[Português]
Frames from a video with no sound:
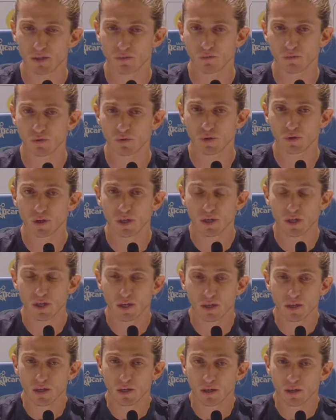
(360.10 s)
mesmo.
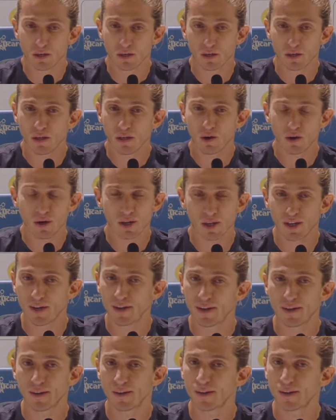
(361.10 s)
E a hora
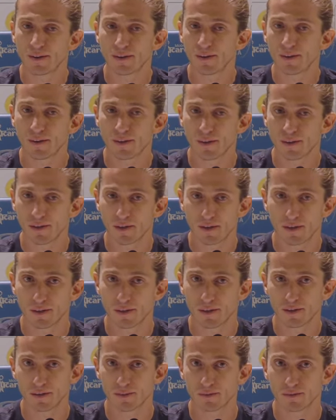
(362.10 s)
que ele.
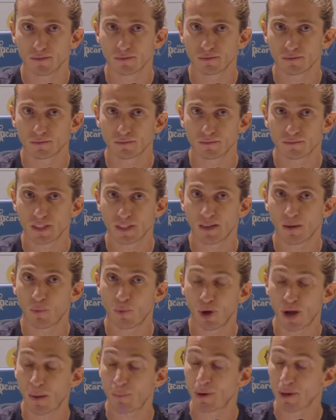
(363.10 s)
É,
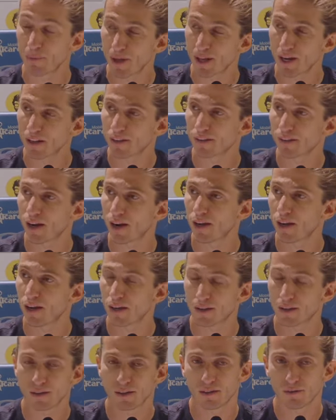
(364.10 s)
é a primeira
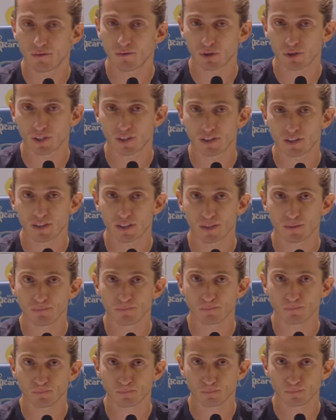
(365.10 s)
entrar, ele volta a
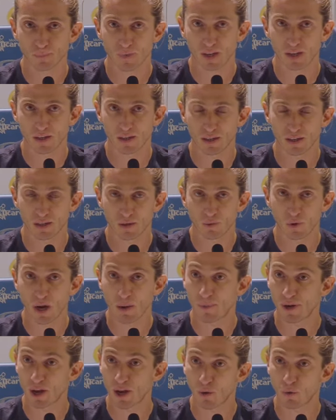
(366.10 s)
ser
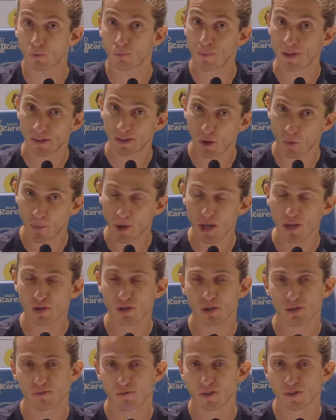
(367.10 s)
é, o Gabriel
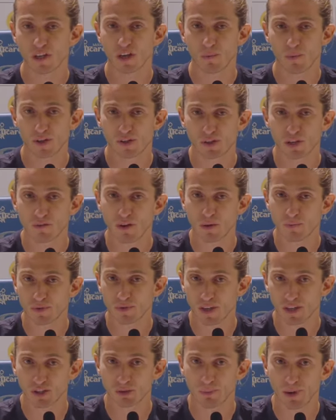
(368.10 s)
mentalmente e fisicamente ele
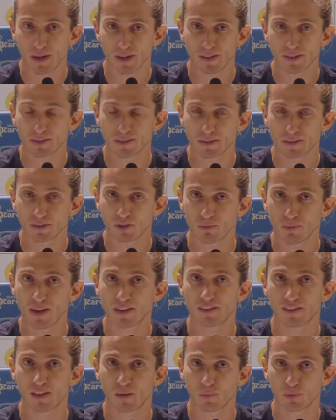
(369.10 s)
vai precisar de mais,
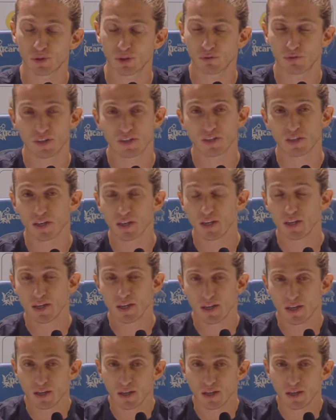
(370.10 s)
de mais tempo. Talvez